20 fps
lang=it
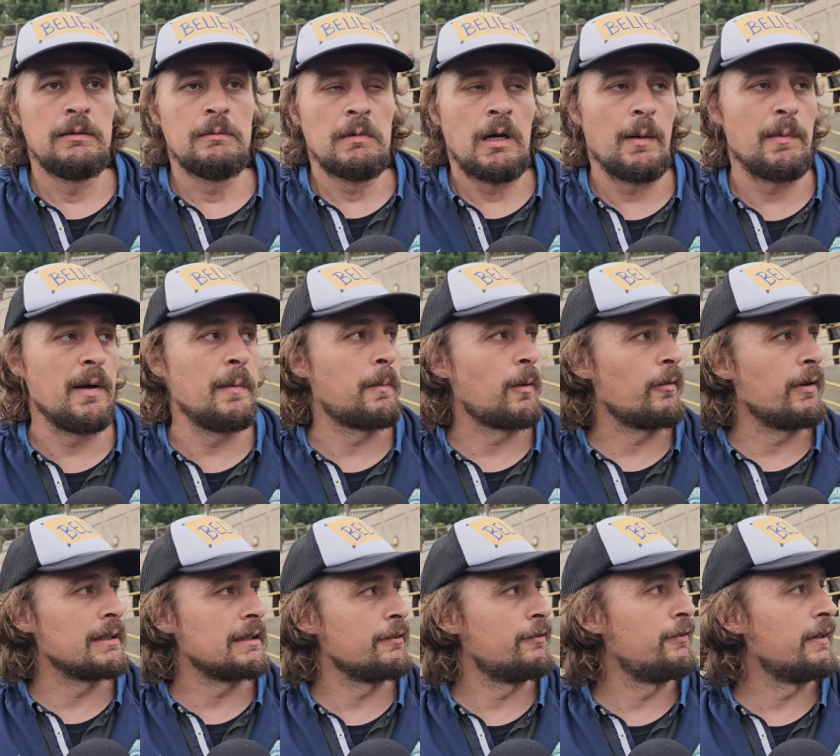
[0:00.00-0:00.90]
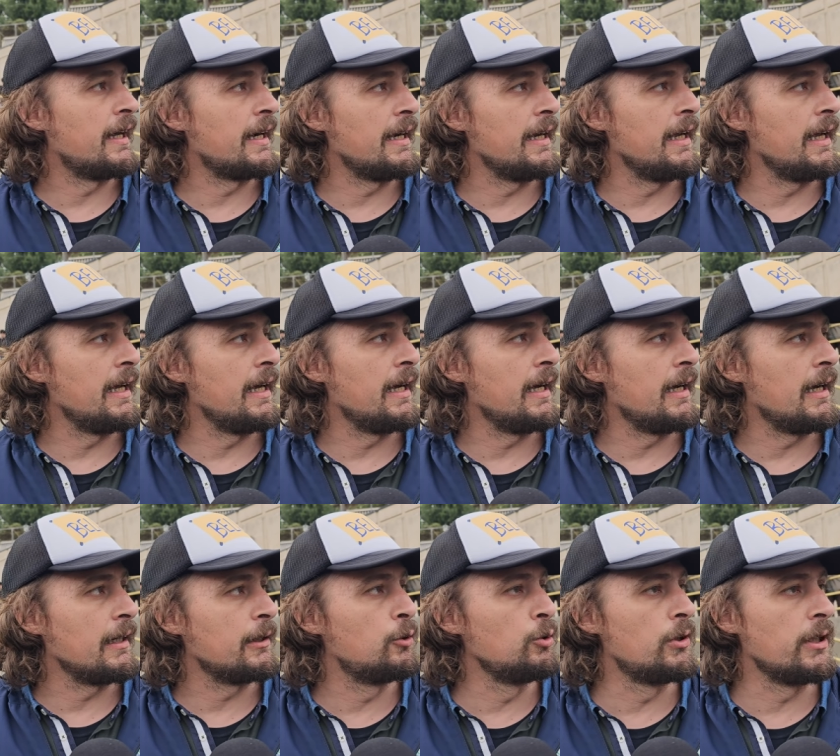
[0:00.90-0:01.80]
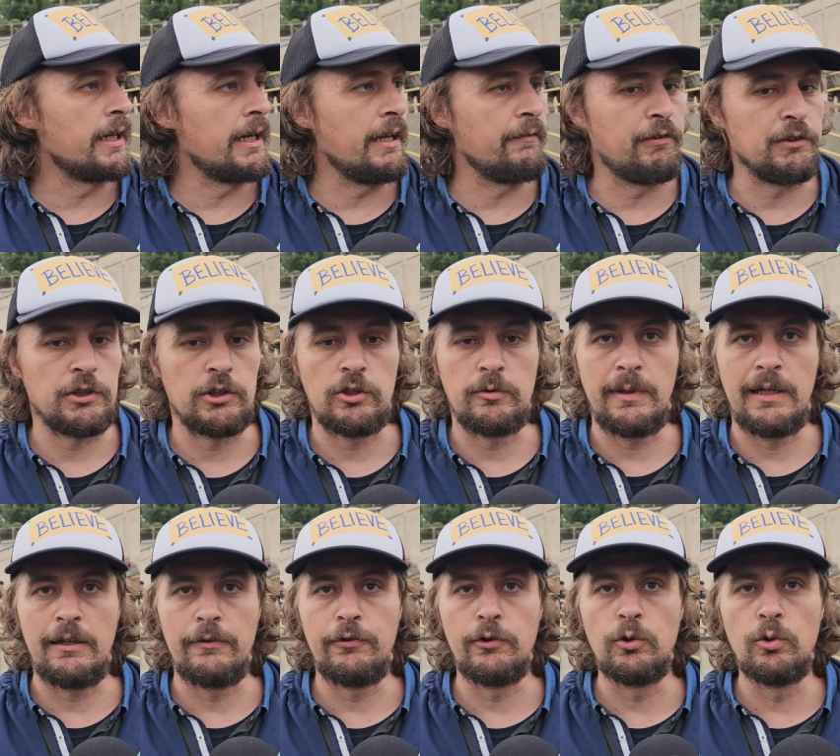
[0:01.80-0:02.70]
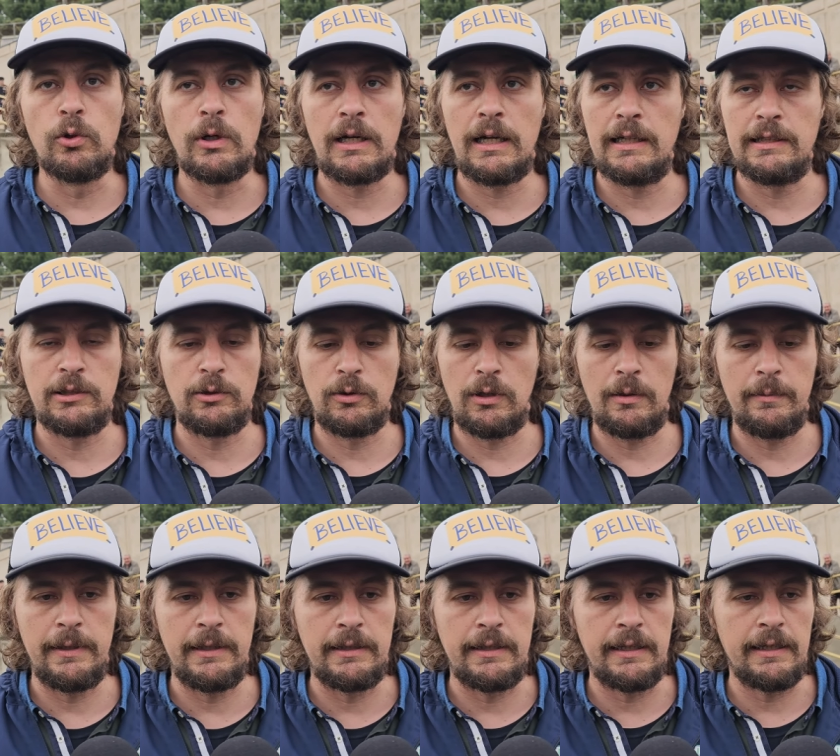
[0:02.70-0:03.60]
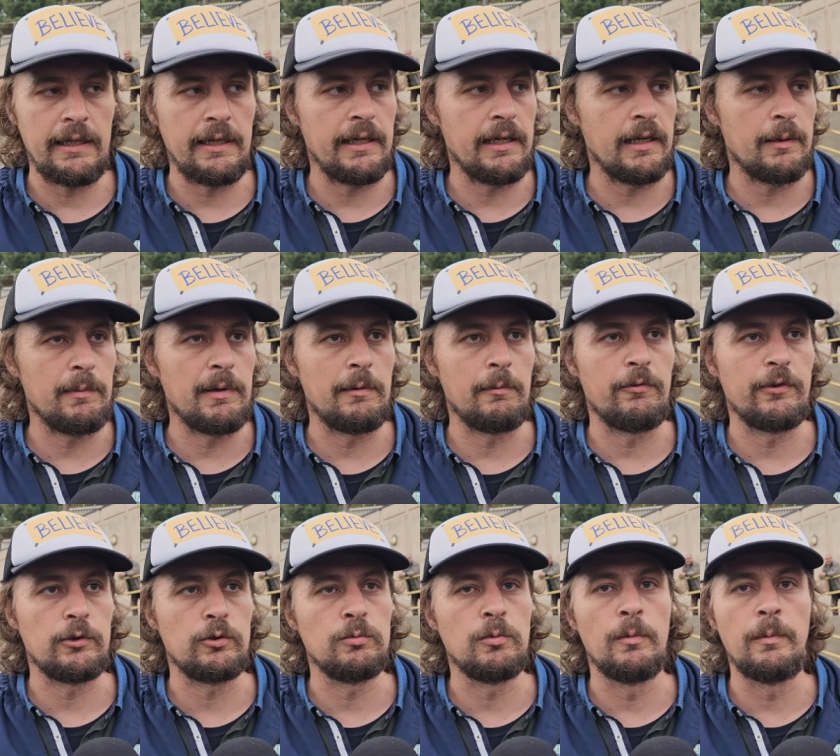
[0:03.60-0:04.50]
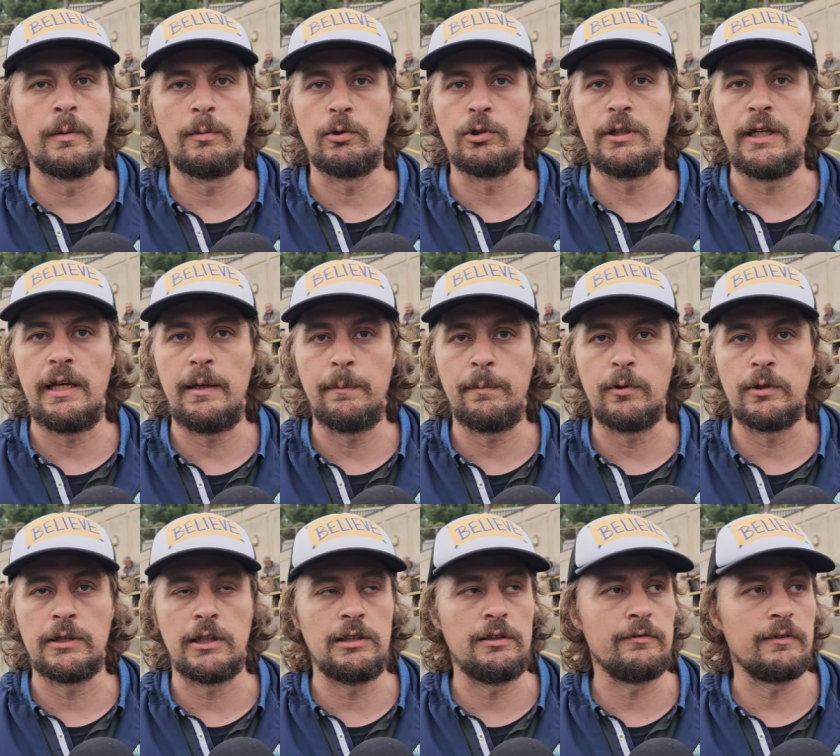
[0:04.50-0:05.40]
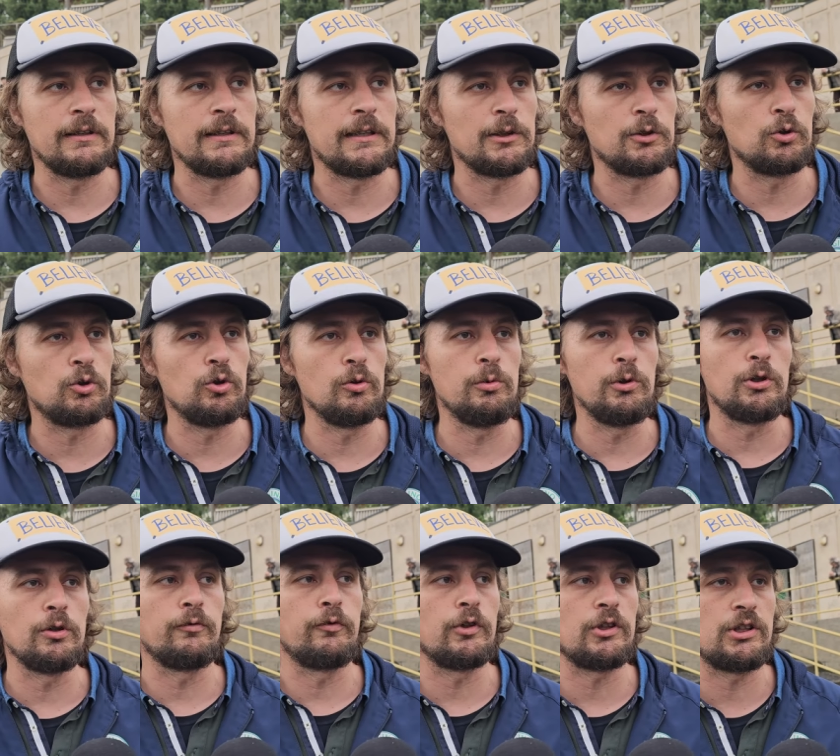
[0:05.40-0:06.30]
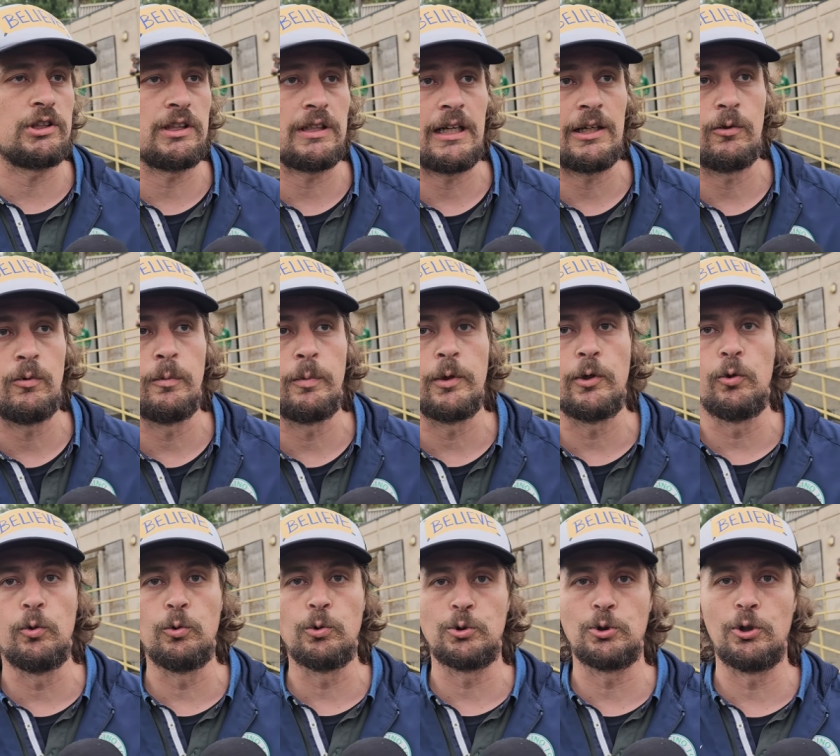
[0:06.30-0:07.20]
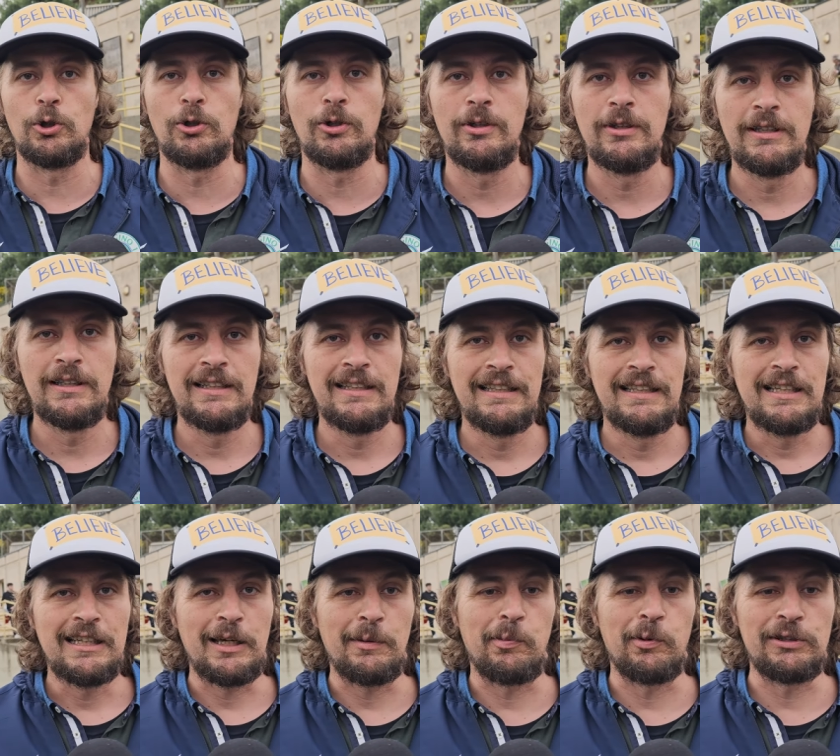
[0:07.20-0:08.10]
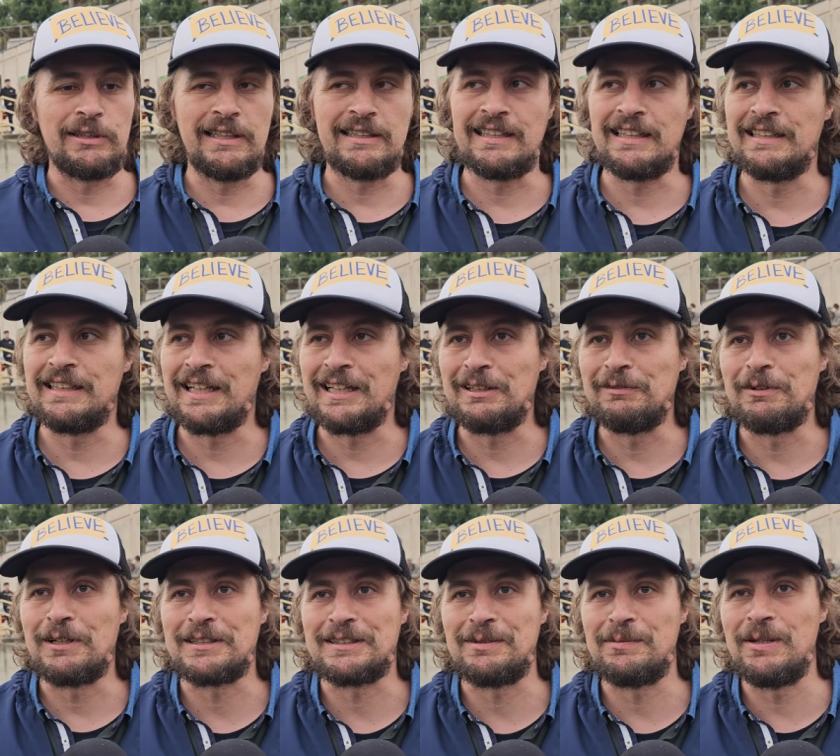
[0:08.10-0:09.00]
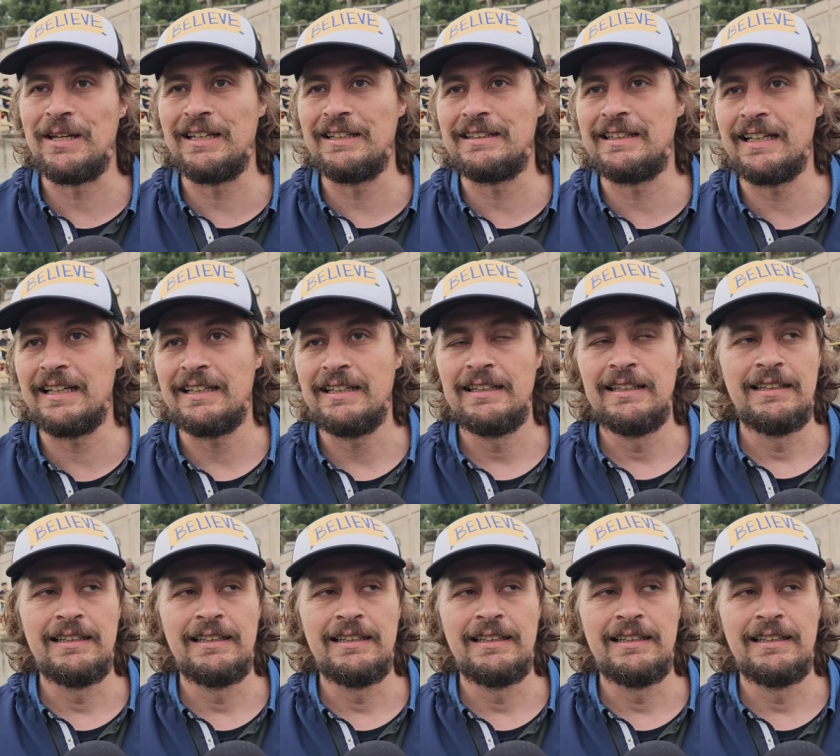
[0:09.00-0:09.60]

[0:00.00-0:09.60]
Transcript: Abbiamo provato a, fare, a, chiudere facendo bella figura e sicuramente abbiamo fatto un buon primo tempo, andando in vantaggio subito, forse anche un po' illuso che potesse andare diversamente.